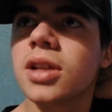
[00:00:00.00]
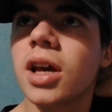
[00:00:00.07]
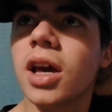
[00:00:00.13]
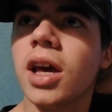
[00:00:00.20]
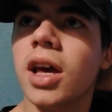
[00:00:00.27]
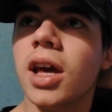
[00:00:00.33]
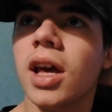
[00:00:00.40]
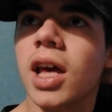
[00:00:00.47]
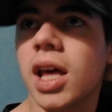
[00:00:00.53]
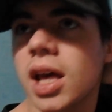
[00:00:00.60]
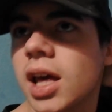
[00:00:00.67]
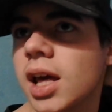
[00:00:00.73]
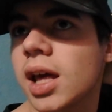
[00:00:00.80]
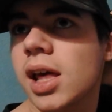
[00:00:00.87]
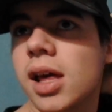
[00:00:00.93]

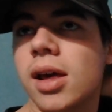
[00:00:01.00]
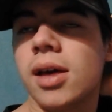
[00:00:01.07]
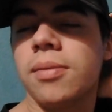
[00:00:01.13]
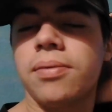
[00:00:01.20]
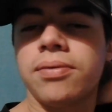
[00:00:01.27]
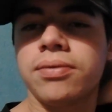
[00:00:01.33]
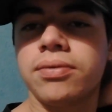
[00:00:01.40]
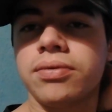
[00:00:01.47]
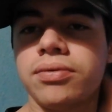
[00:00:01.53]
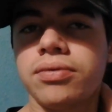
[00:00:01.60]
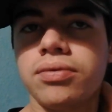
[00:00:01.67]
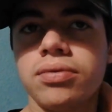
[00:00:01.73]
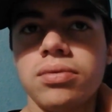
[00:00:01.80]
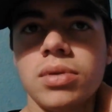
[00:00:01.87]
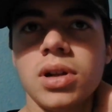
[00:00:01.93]
eh,
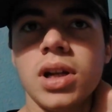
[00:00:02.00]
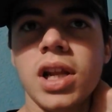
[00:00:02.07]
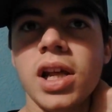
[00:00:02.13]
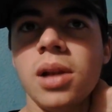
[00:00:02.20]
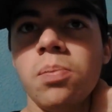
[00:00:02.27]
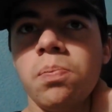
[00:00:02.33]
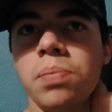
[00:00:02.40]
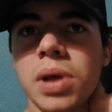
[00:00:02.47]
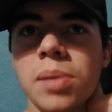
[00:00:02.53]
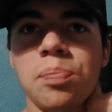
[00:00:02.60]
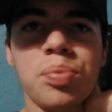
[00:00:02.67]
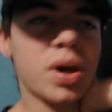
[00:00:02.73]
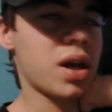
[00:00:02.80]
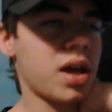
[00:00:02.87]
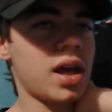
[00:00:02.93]
Lil Pip,
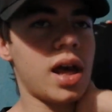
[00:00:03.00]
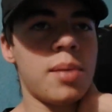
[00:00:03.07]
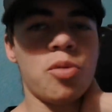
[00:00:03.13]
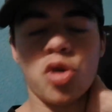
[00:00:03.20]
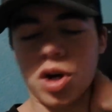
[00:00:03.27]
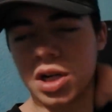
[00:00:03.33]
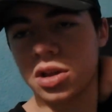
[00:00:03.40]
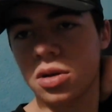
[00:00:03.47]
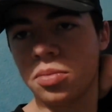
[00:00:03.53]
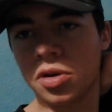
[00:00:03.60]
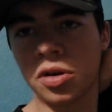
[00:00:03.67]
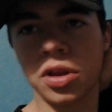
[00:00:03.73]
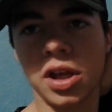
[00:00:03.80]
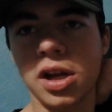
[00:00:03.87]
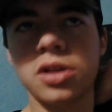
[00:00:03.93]
que ha muerto, por
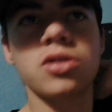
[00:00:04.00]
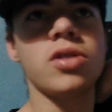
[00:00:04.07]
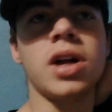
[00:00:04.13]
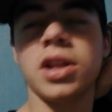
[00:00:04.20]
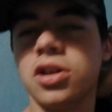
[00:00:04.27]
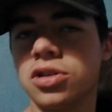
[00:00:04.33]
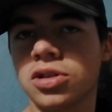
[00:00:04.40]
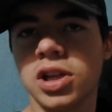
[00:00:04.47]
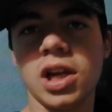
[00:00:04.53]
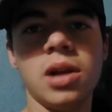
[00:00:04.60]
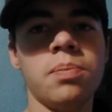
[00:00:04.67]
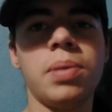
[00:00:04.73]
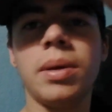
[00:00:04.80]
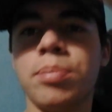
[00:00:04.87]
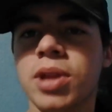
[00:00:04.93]
cierto. Adiós, Lil
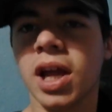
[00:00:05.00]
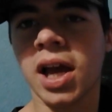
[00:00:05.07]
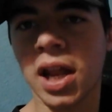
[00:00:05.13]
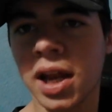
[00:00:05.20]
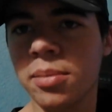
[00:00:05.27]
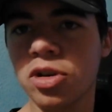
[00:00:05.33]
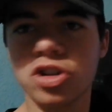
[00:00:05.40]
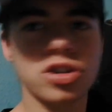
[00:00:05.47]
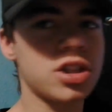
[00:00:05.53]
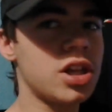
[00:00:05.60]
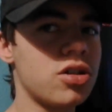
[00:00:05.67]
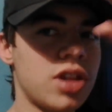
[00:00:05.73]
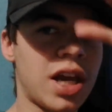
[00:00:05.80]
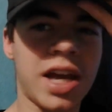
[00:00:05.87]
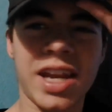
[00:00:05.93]
Pip, te queremos,
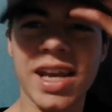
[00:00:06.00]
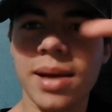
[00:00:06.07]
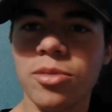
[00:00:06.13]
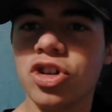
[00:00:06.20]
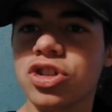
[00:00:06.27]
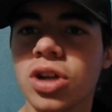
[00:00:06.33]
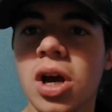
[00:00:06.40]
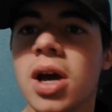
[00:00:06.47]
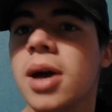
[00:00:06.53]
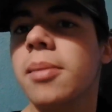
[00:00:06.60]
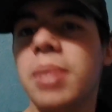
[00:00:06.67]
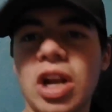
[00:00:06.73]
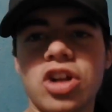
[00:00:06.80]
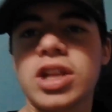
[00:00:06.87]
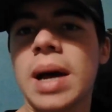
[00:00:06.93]
tío, te queríamos.
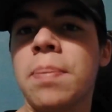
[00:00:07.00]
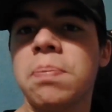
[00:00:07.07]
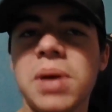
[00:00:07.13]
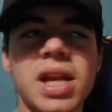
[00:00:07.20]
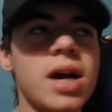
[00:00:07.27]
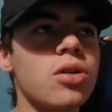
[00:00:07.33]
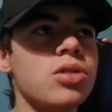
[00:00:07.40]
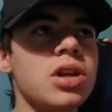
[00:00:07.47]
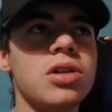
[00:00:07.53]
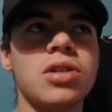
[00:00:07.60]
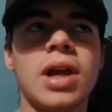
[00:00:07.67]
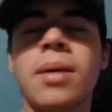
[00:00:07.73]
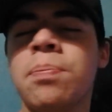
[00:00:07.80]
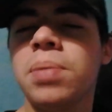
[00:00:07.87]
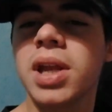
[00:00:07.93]
Pero te has pirado, tío, te
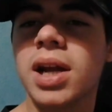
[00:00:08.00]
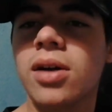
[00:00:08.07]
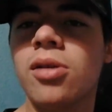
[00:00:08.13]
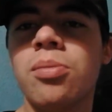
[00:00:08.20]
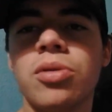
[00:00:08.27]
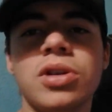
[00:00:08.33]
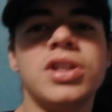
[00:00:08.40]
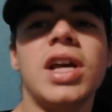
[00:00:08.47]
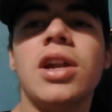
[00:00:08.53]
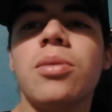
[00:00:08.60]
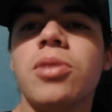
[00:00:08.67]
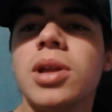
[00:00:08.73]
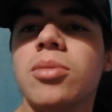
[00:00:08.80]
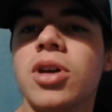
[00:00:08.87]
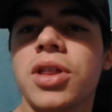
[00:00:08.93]
has pirado, pues ya no
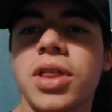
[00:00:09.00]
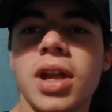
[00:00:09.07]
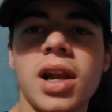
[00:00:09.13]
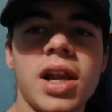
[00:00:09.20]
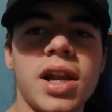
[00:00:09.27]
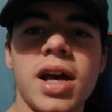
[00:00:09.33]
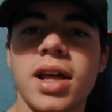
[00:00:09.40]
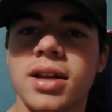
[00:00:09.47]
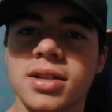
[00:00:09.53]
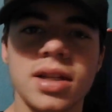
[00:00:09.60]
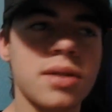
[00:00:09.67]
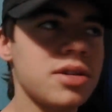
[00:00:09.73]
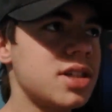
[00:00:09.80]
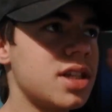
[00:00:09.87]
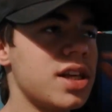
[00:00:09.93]
podemos hacerle nada,
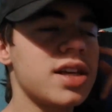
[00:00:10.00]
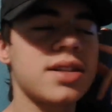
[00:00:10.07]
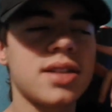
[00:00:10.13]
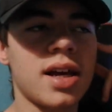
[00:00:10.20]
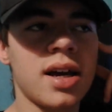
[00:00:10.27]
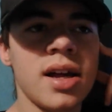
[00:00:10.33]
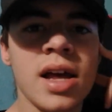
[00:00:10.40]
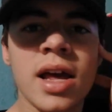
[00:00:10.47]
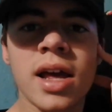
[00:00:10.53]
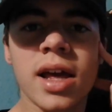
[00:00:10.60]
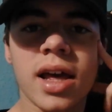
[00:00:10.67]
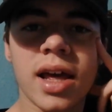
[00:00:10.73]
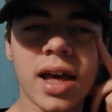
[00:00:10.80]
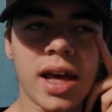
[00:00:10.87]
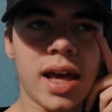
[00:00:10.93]
¿sabes? Y ya está.
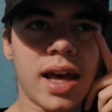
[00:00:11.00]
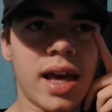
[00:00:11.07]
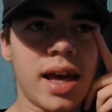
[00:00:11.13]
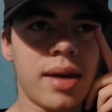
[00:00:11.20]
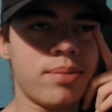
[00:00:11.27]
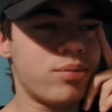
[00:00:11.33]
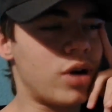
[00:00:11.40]
Eh,